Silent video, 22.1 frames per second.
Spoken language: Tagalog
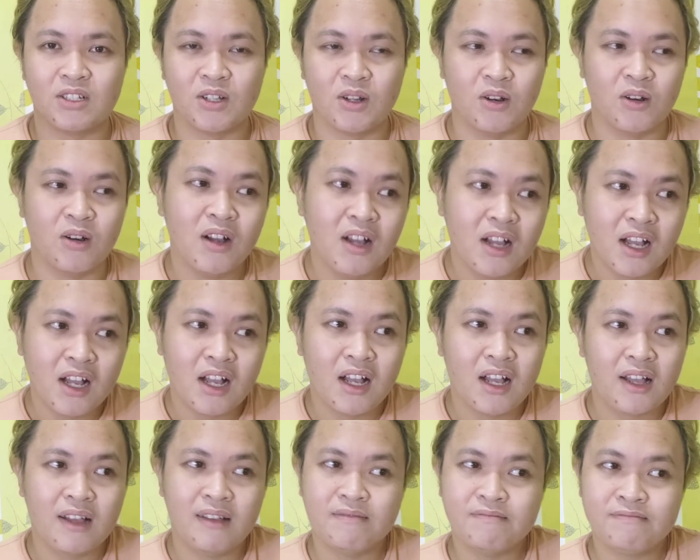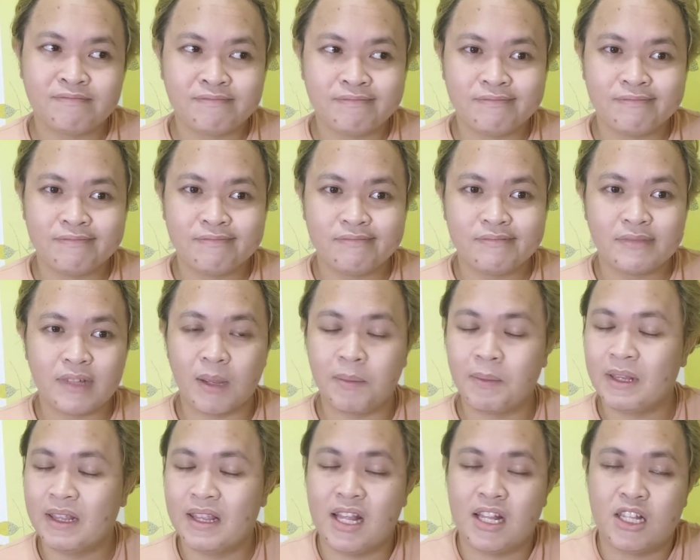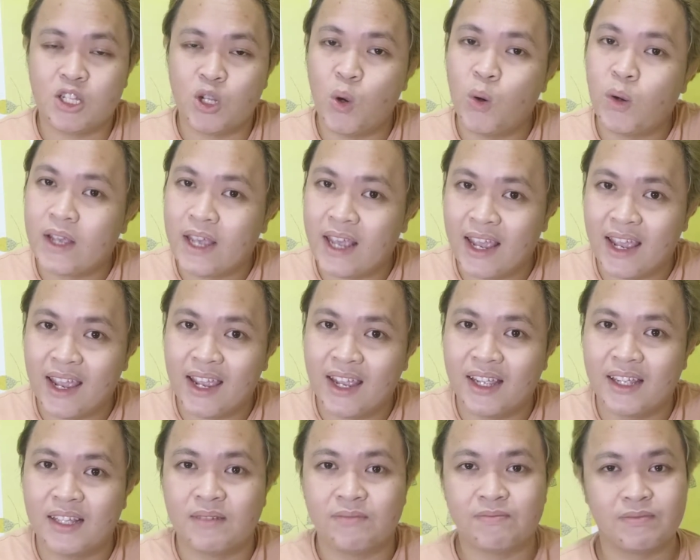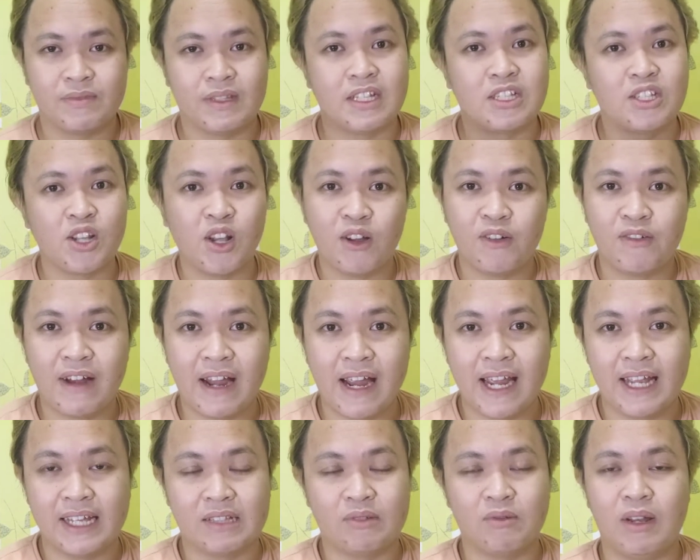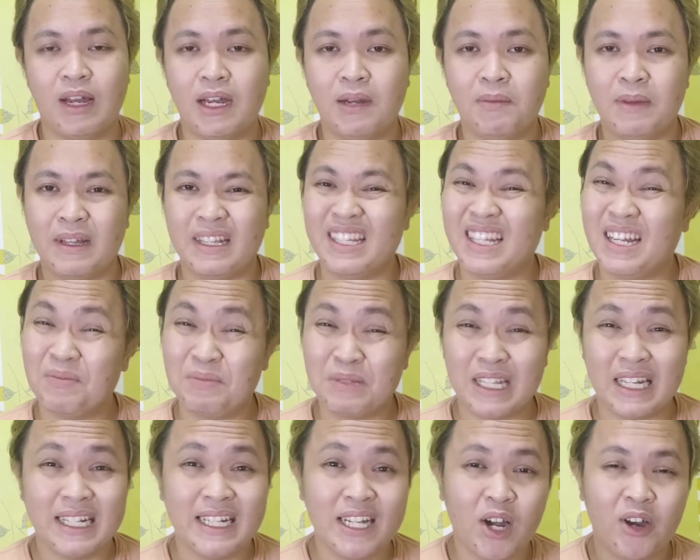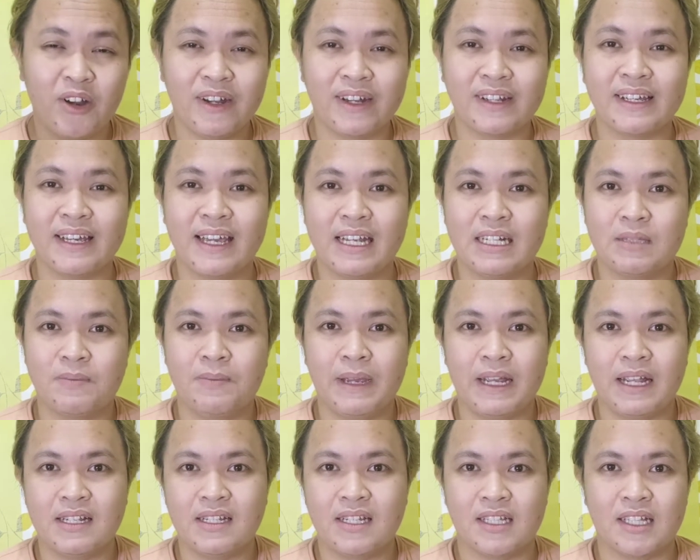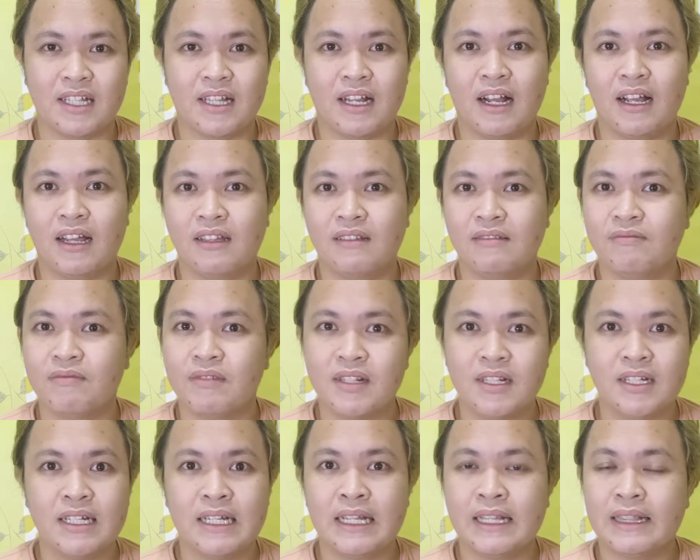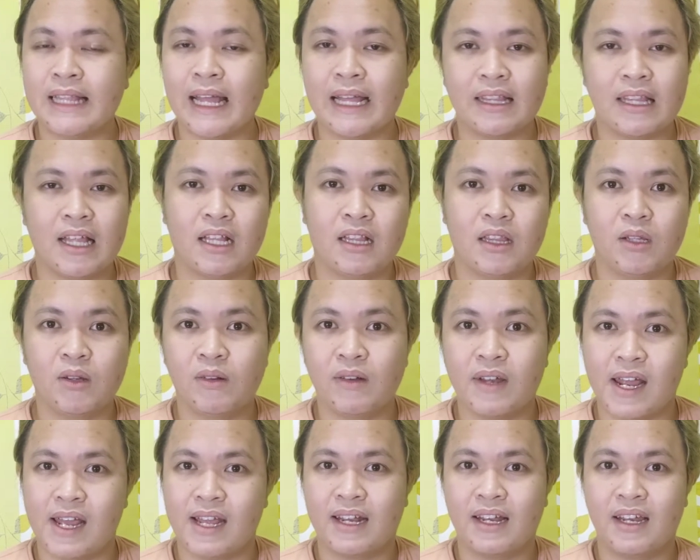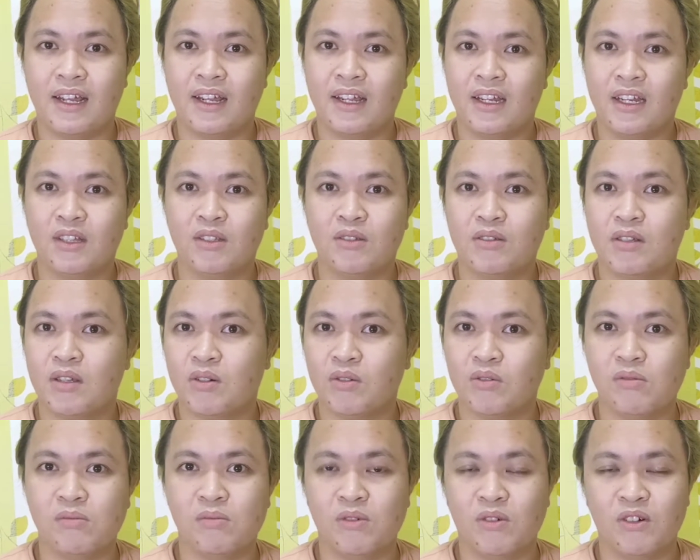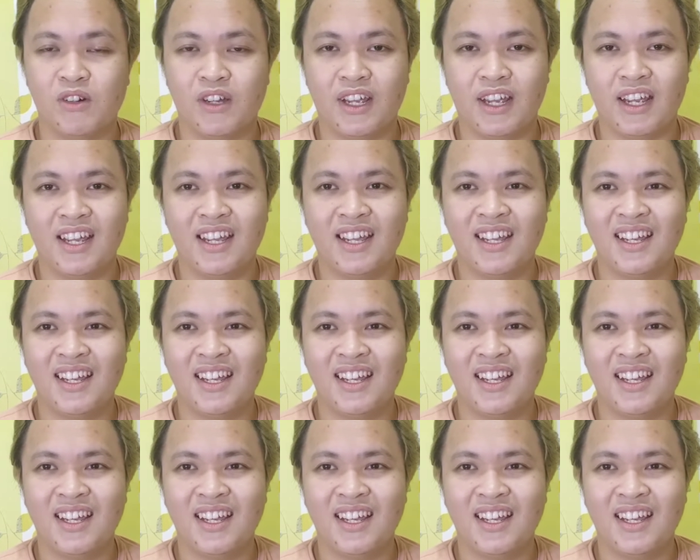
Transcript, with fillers: So, I mean, that's okay. That's alright. Wala naman. Hindi naman talaga ako nag-expect kasi talaga tatatlong like yung nandun sa Kumu ko eh.